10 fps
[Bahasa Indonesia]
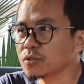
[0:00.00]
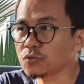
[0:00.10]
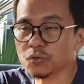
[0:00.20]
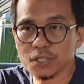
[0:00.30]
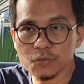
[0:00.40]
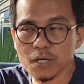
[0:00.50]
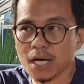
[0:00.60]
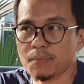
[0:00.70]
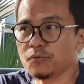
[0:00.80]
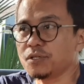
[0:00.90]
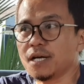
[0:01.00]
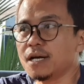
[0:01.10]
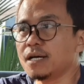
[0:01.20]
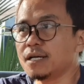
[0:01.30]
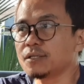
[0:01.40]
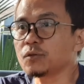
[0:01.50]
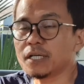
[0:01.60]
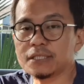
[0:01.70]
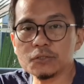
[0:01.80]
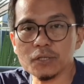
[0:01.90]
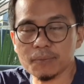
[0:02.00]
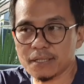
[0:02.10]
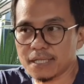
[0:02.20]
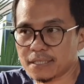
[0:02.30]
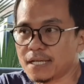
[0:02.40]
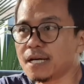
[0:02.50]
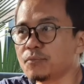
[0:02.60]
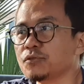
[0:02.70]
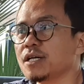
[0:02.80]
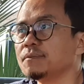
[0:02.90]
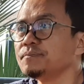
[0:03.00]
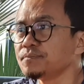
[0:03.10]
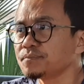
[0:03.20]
Suzuki juga nggak punya, eh, Ducati juga pada dasarnya nggak punya.